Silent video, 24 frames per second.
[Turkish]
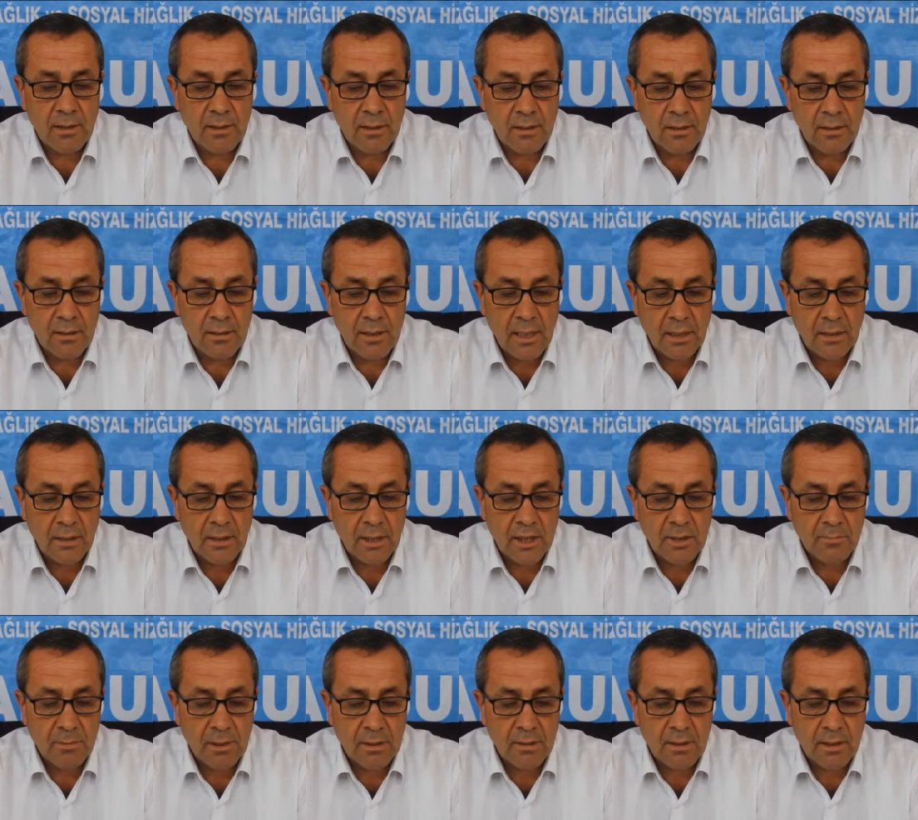e, teknik
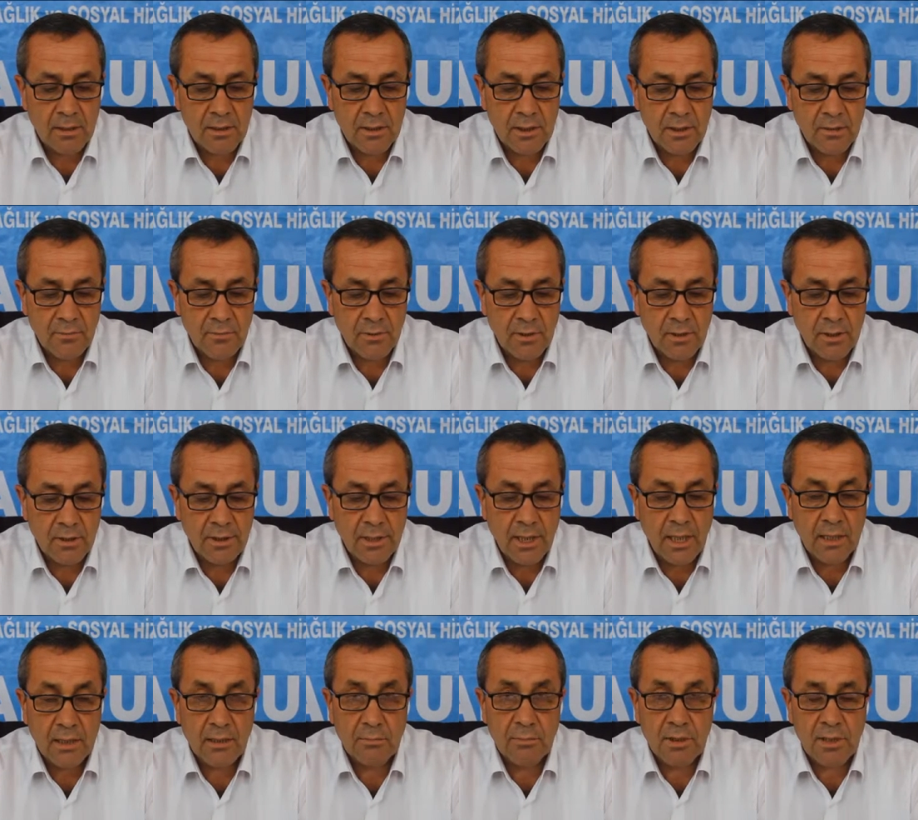hizmetler sınıfı,
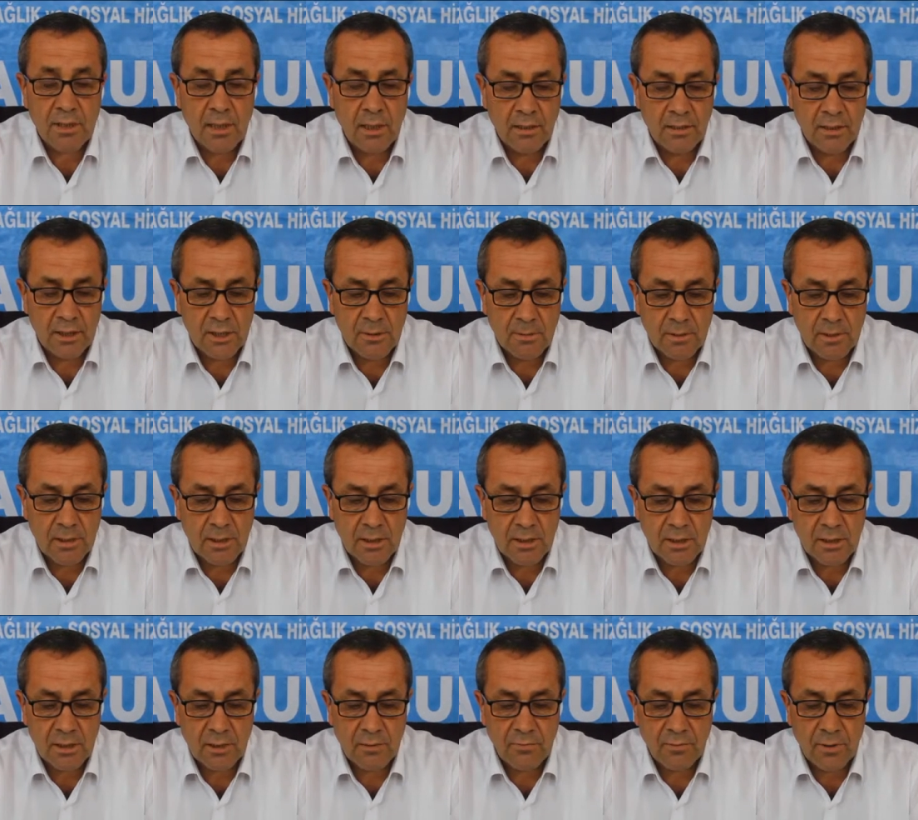yardımcı sağlık hizmetleri
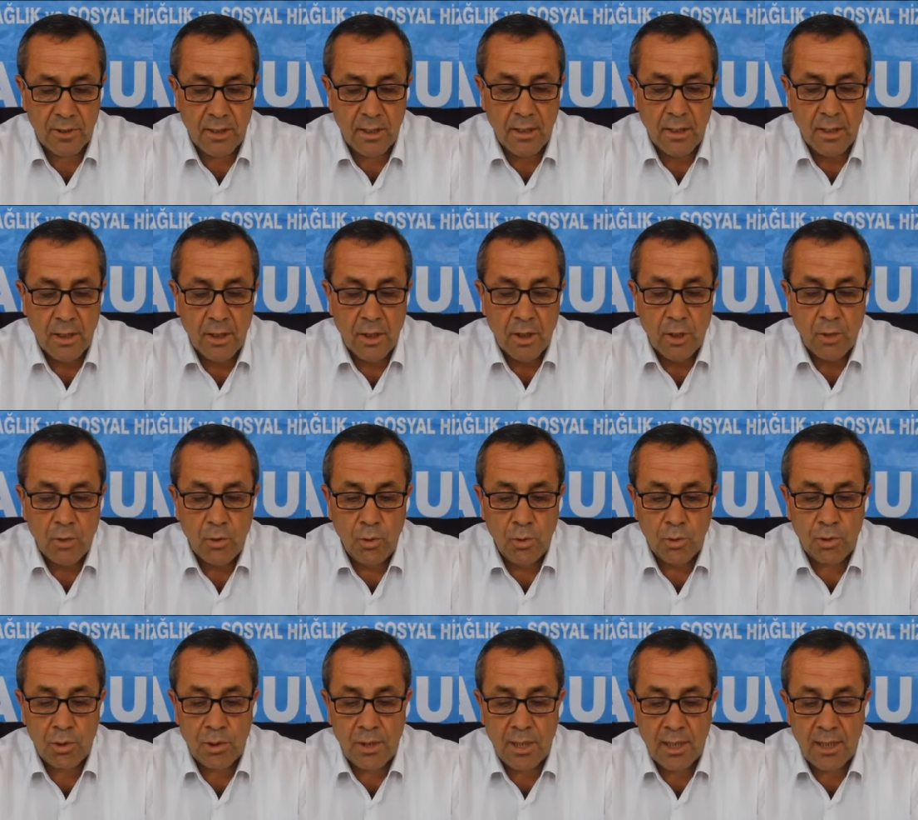sınıfına
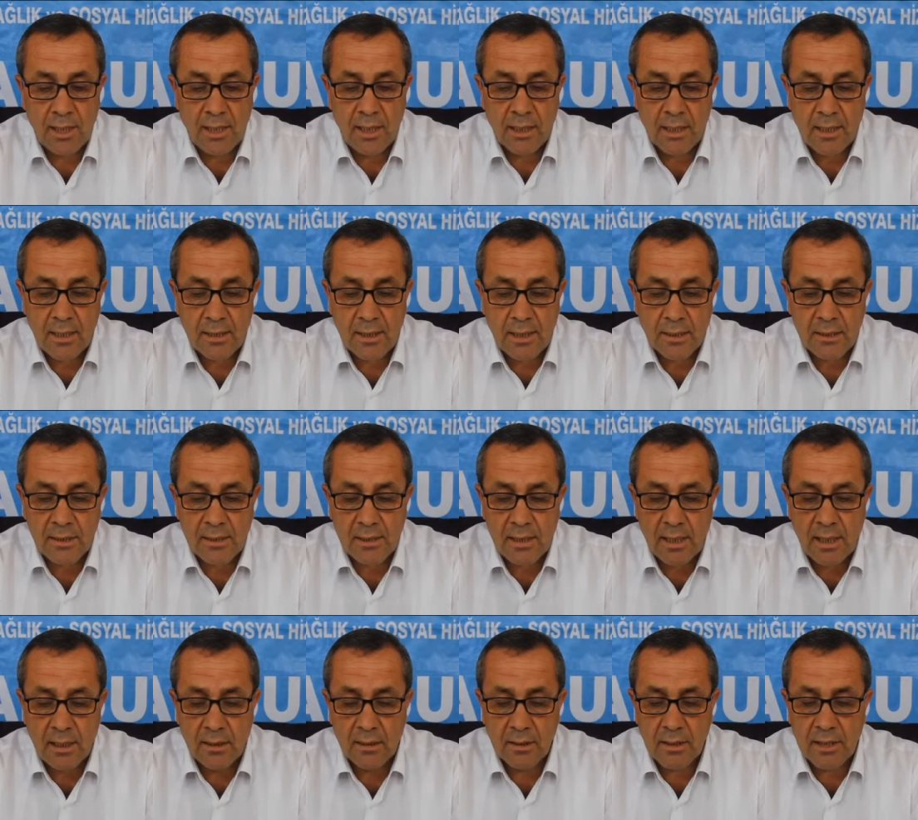100 TL'ye kadar,
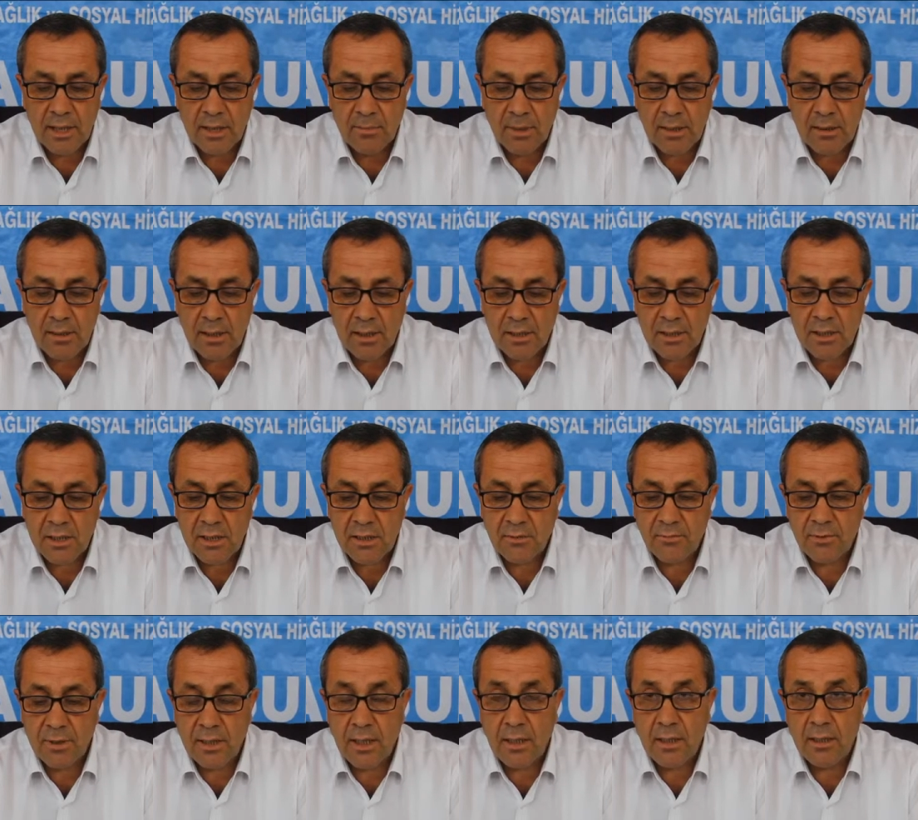sağlık hizmetler
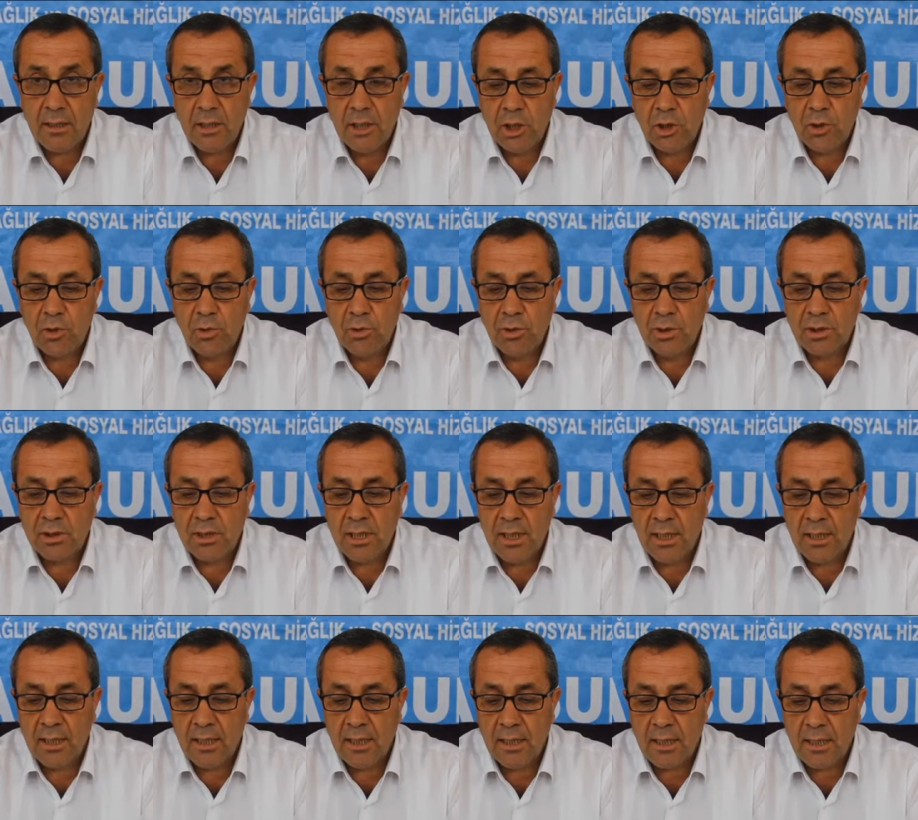sınıfına 200
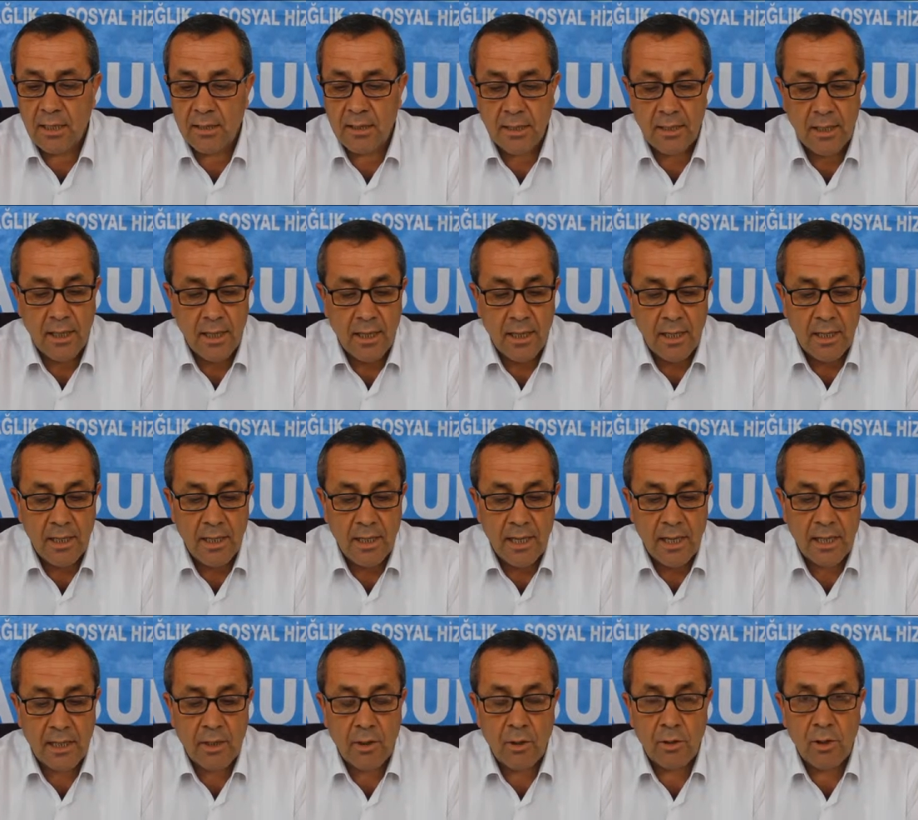TL'ye kadar
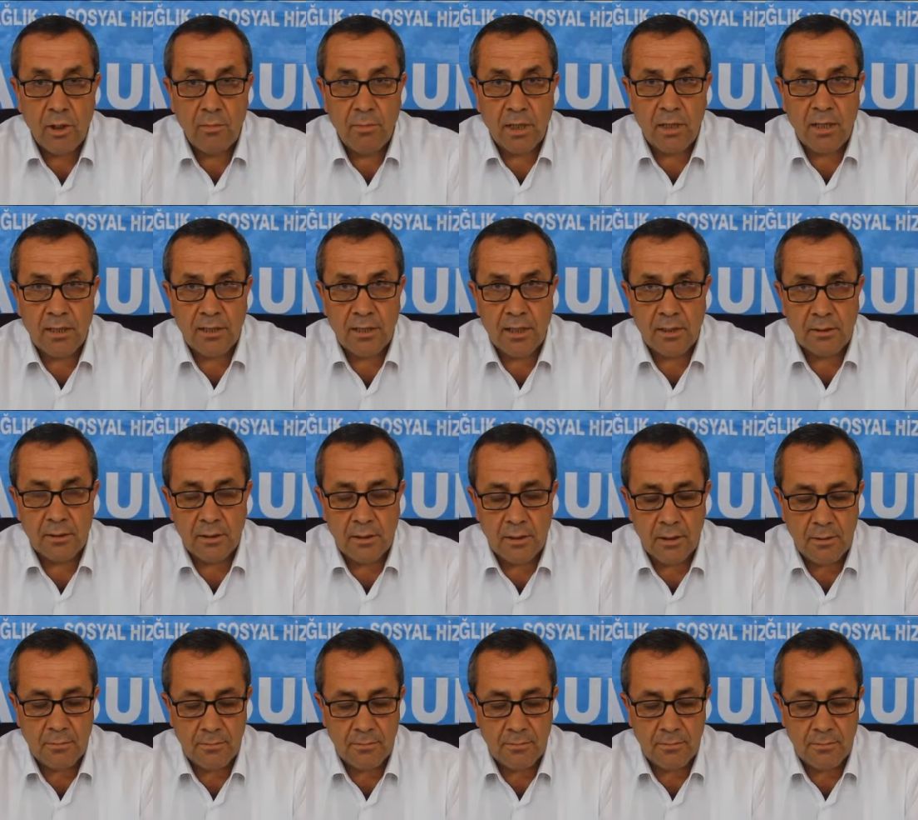ek ödeme kazandık.